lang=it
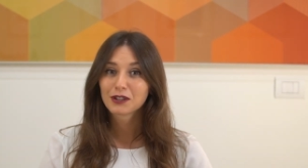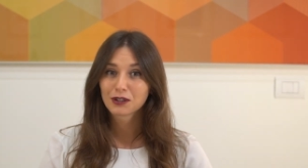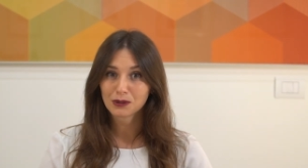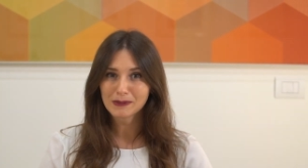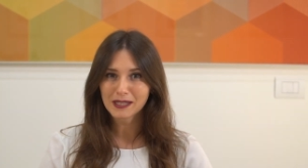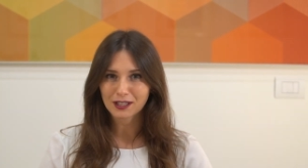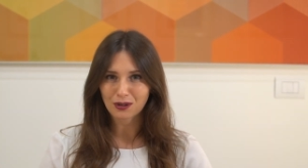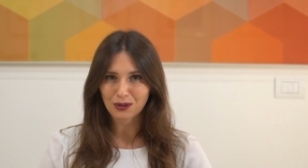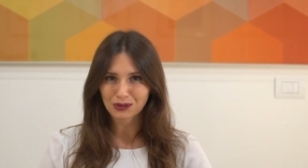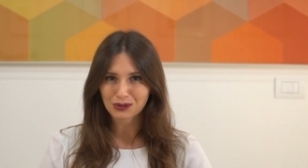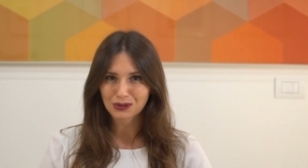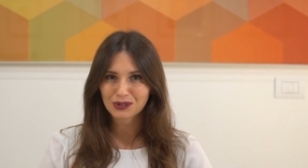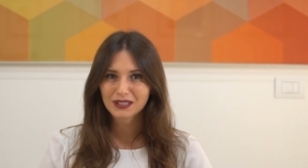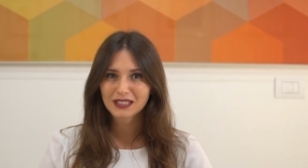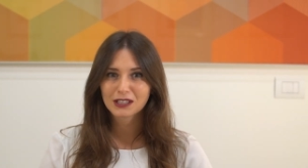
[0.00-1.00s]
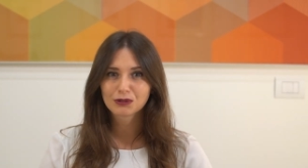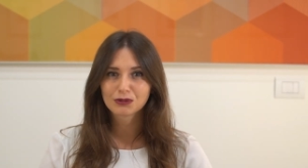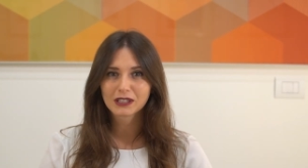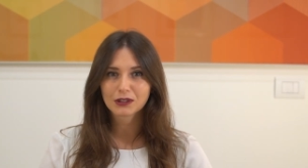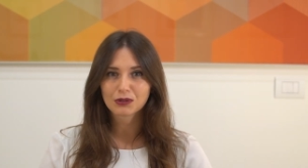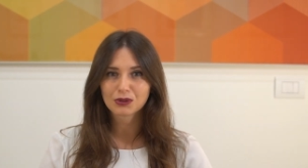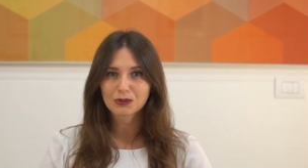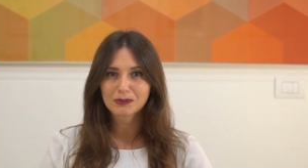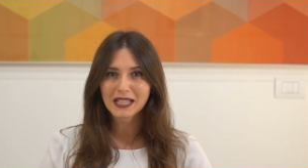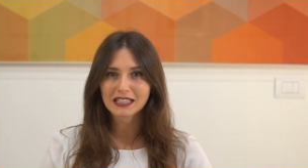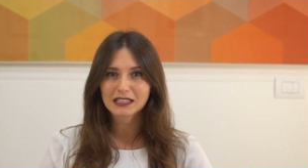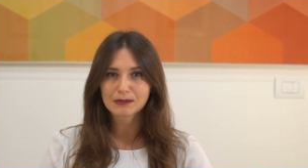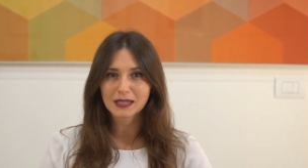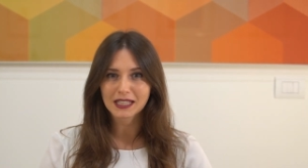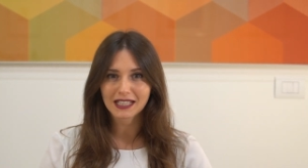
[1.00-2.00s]
Come è noto, in
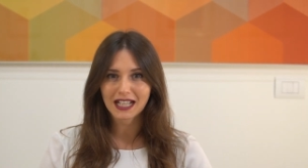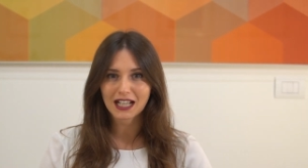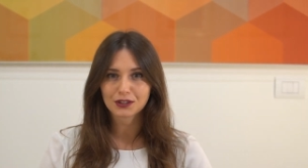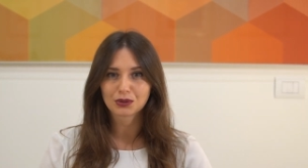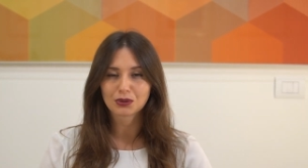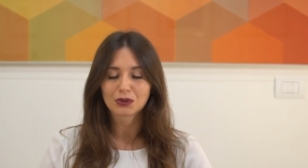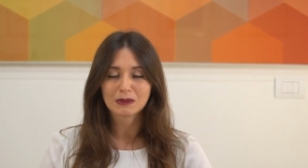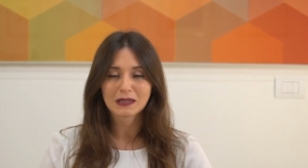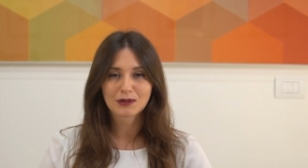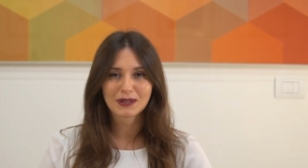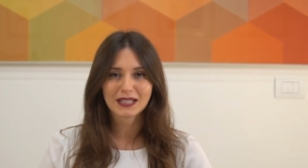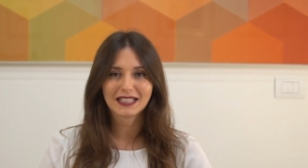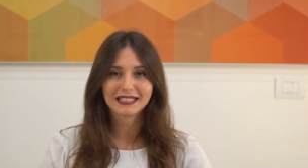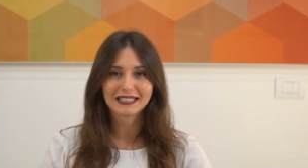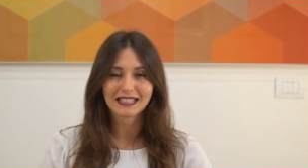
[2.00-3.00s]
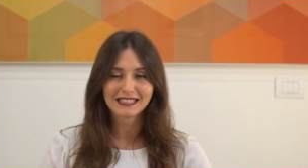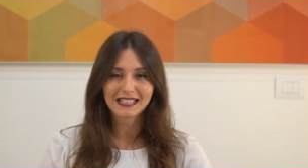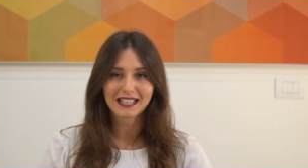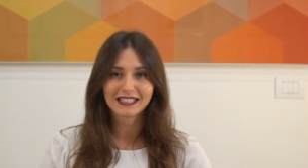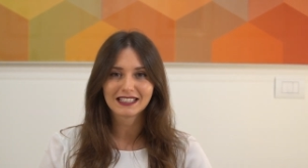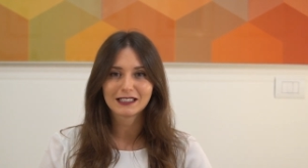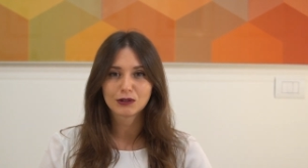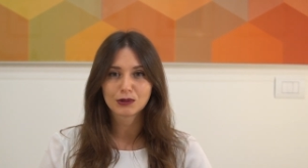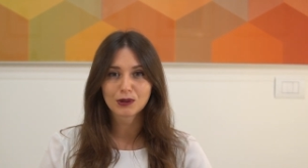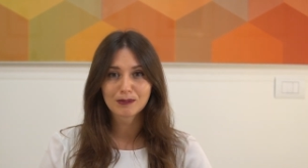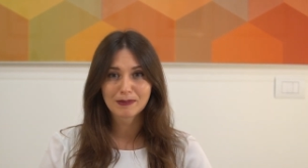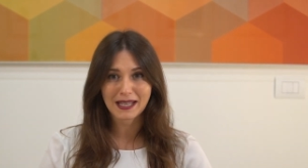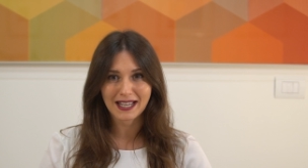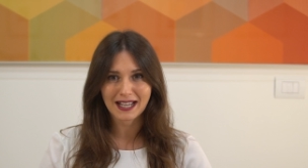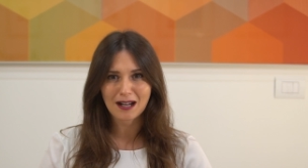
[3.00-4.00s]
un'economia di mercato come quella italiana ed
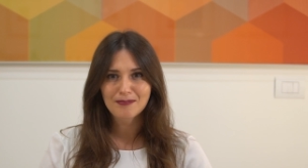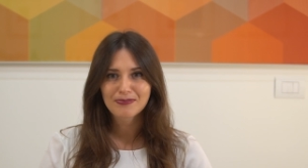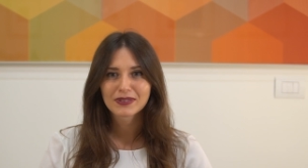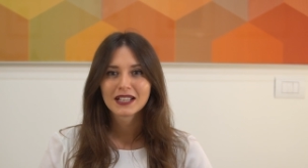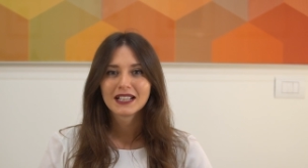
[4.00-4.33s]
europea,